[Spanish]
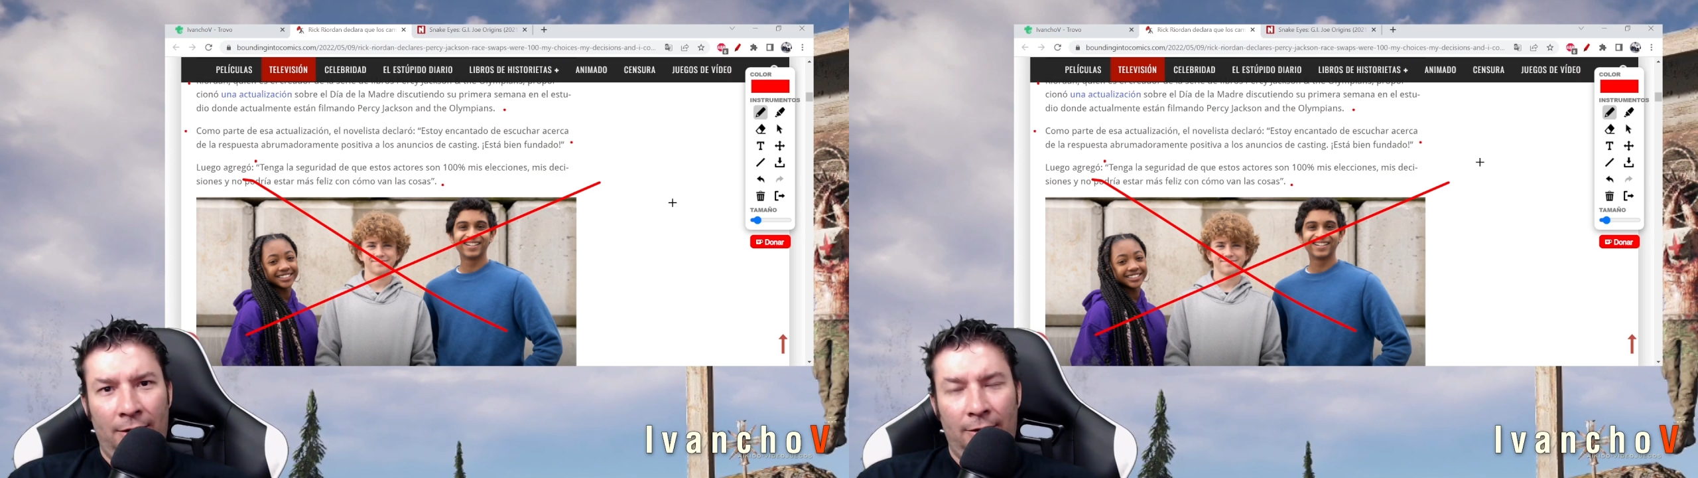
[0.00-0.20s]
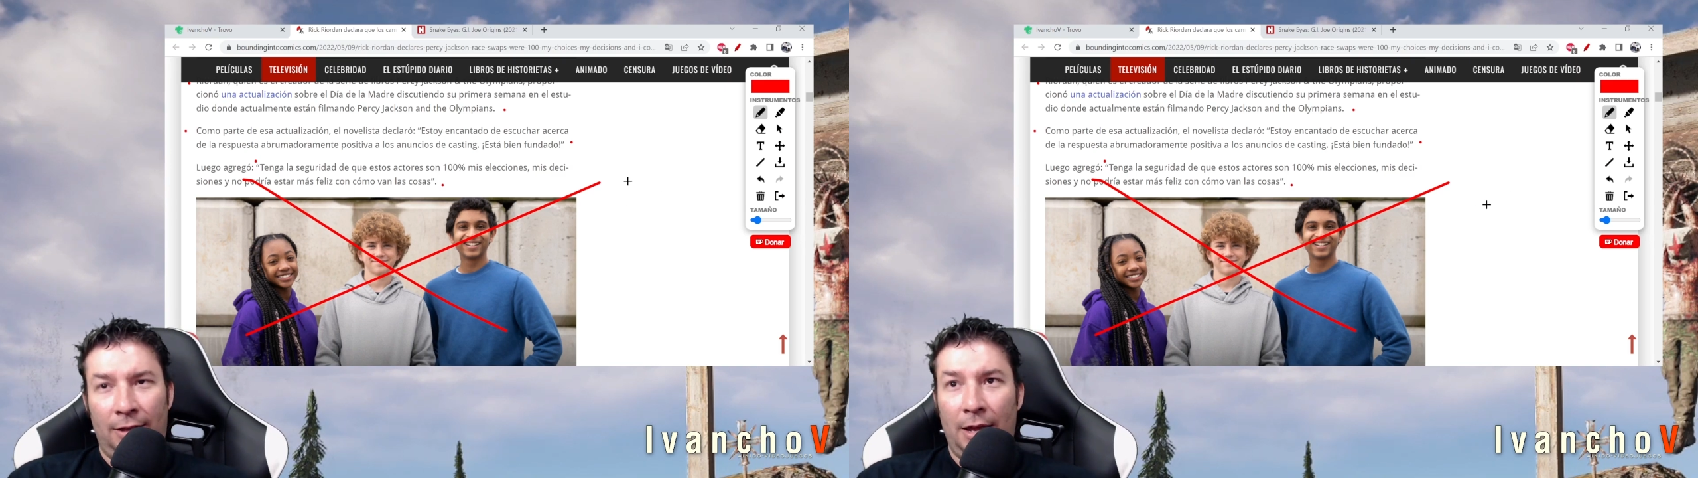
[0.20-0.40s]

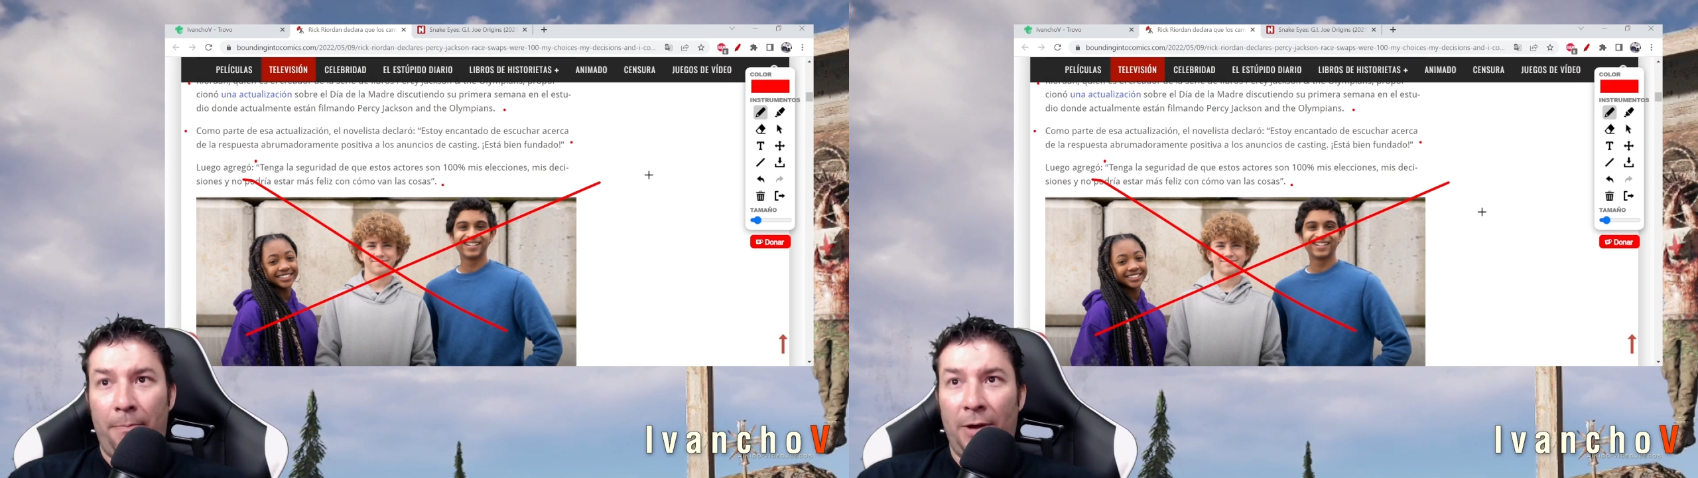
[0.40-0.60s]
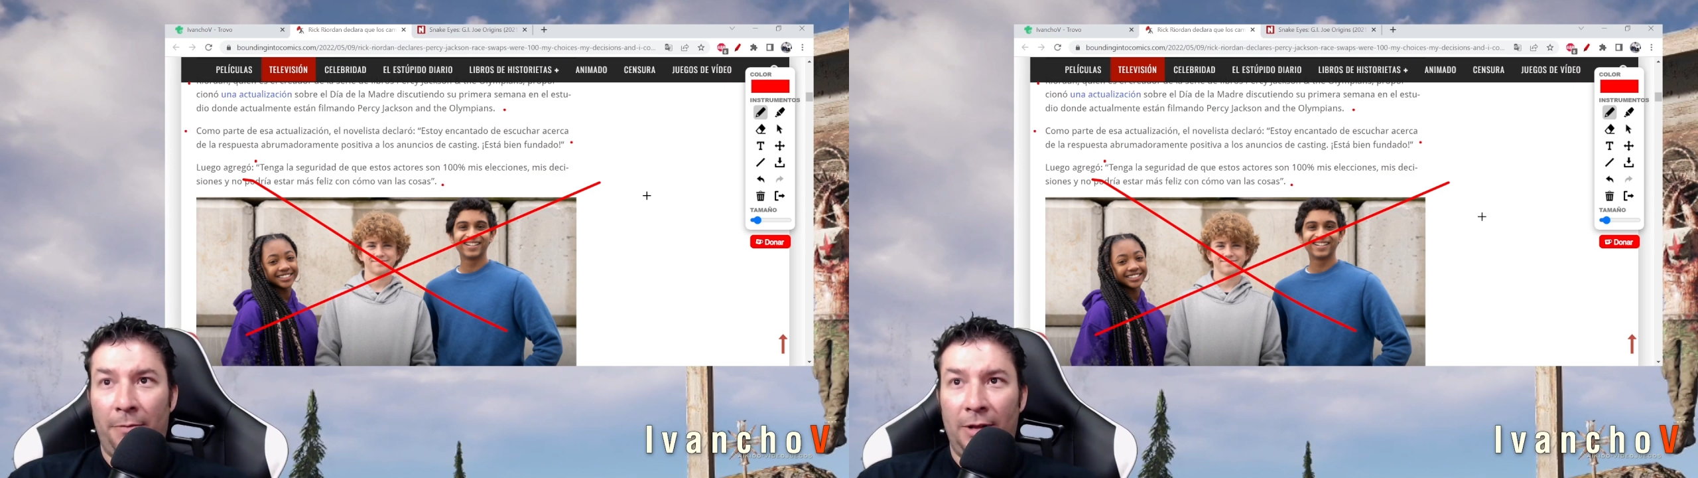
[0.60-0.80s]
de
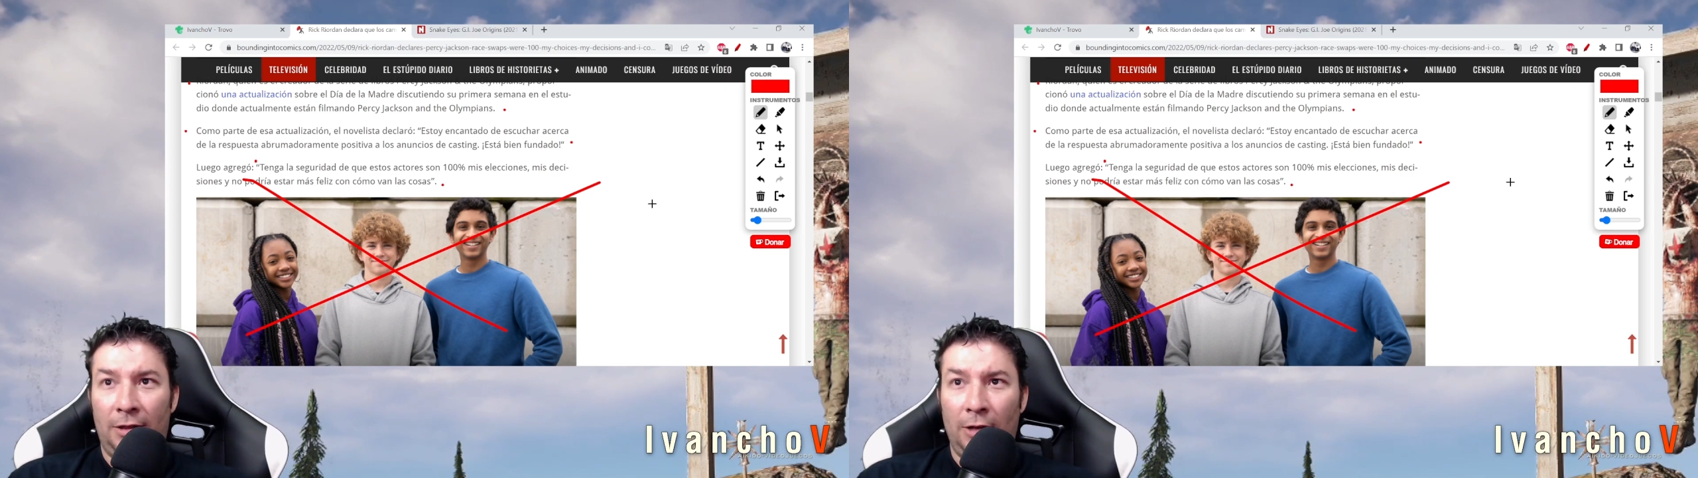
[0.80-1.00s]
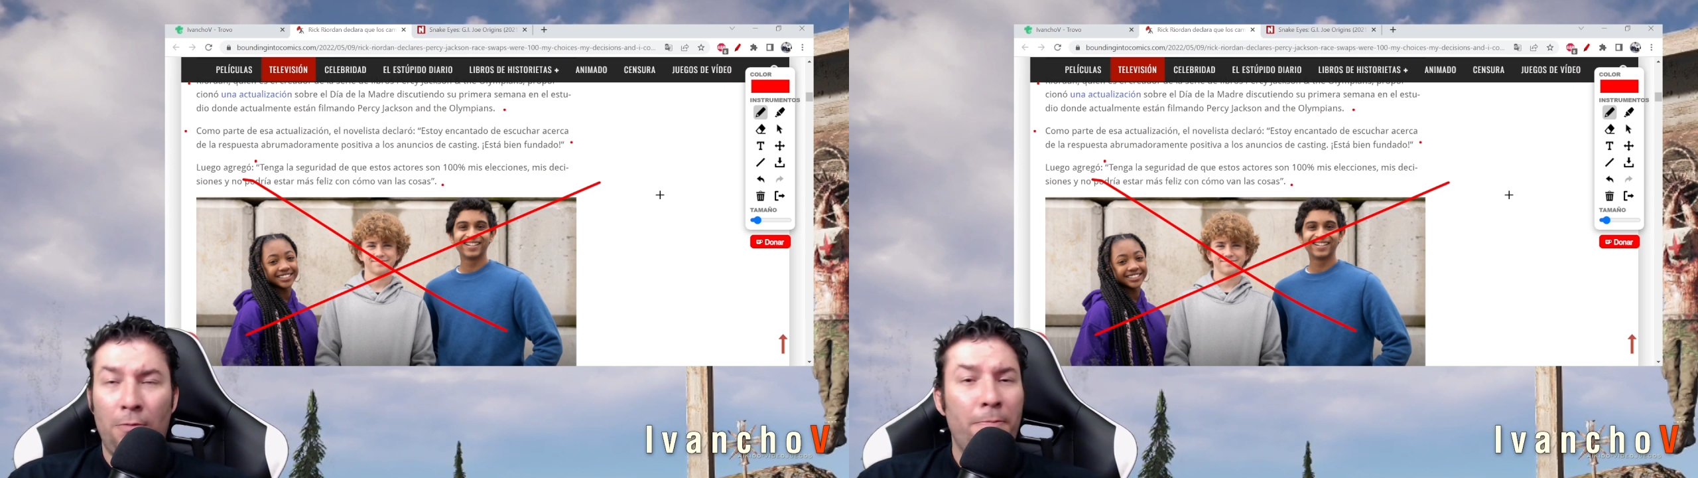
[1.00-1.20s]

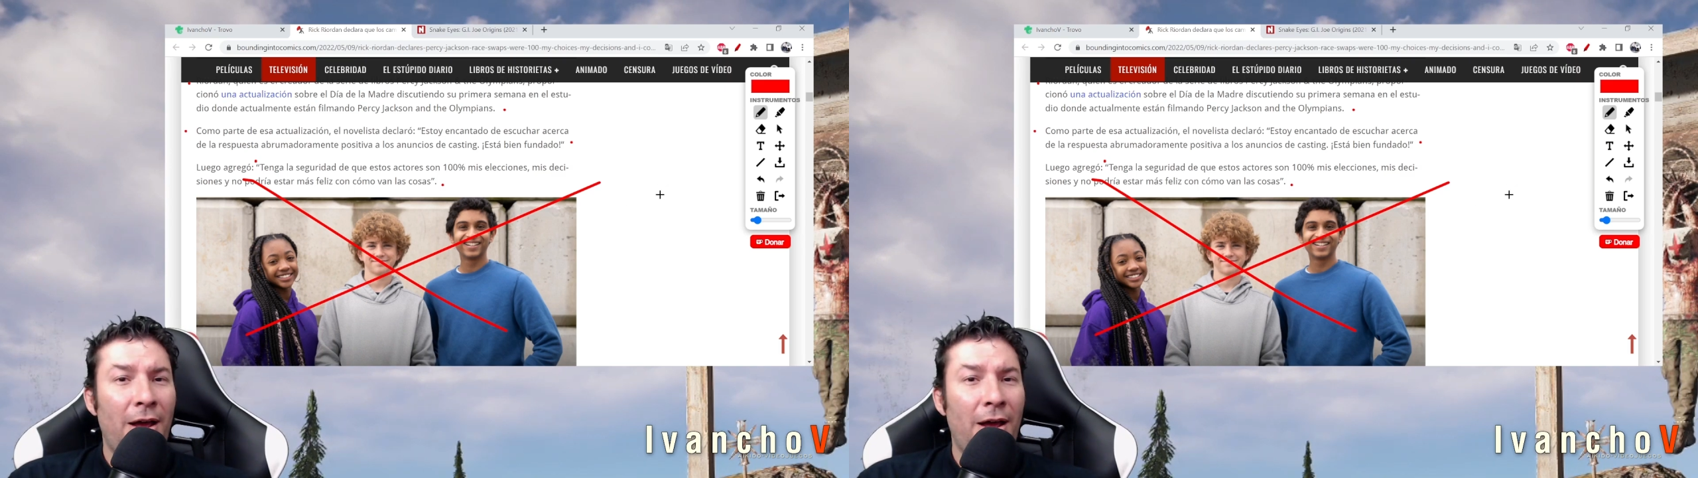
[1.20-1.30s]
permitir un,